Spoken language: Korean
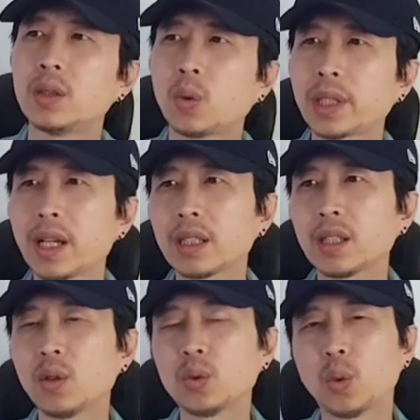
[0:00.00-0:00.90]
이 녹색
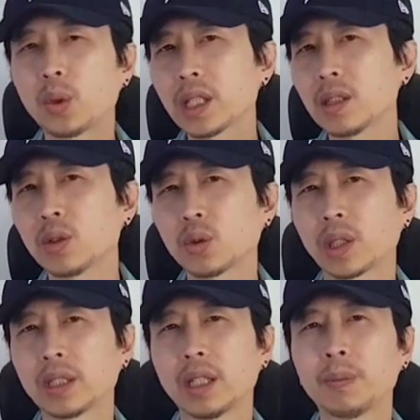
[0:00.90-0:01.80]
같은 경우는 오래 신을수록
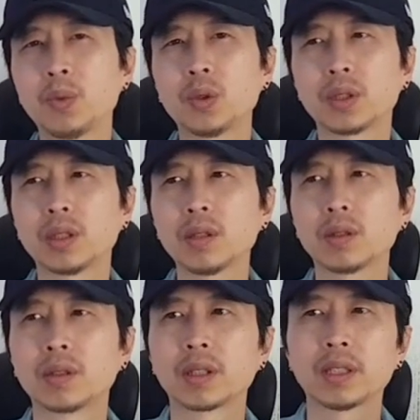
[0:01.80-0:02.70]
굉장히 예쁘거든요.
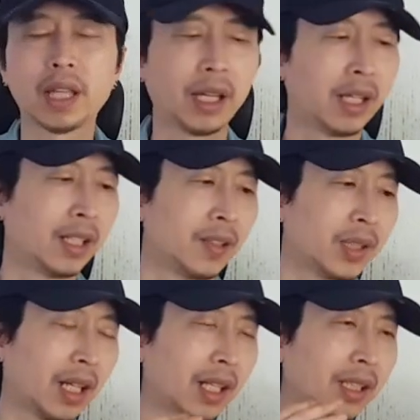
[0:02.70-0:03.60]
근데
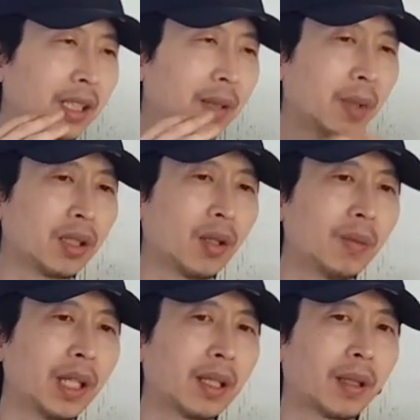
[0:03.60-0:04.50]
제가 이 신발
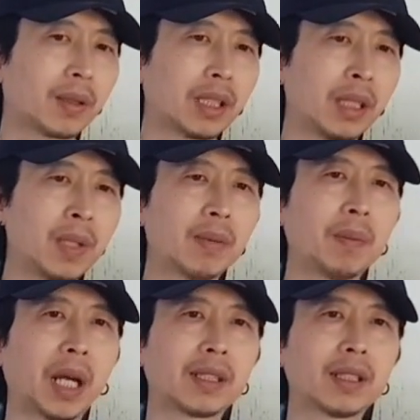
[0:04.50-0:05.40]
처음에
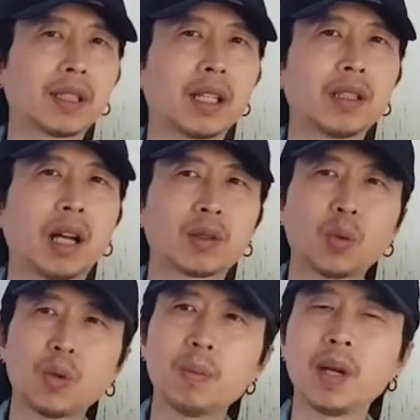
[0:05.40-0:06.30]
이미지만 봤을 때는 아,
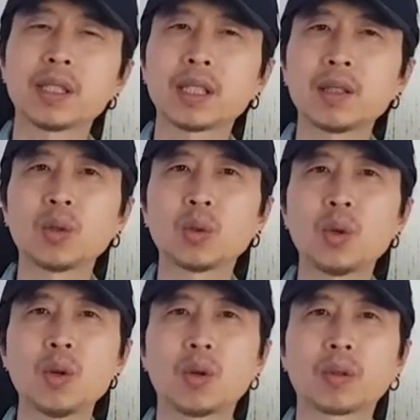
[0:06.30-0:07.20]
조금만
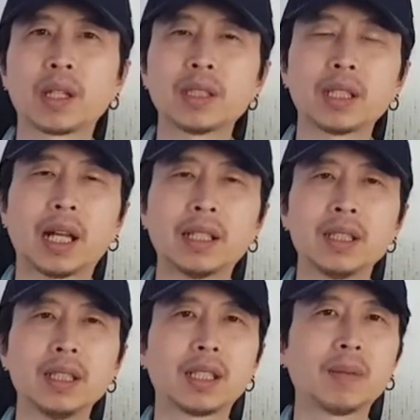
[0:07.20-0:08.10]
신어도 굉장히
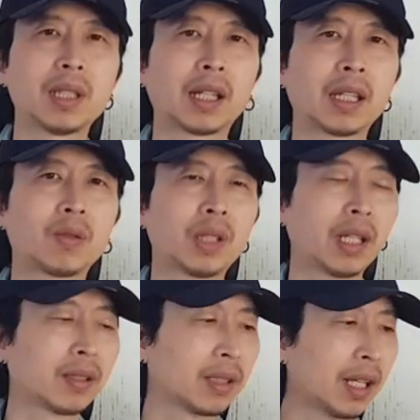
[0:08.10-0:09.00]
낡은 느낌이
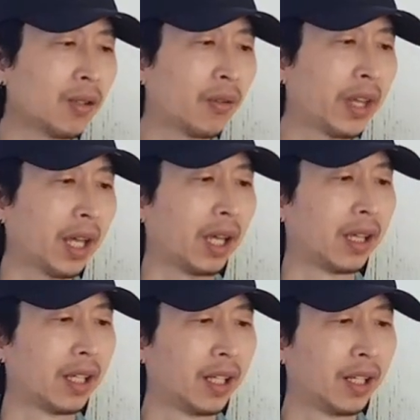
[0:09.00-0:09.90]
나겠구나 해서 산 건데,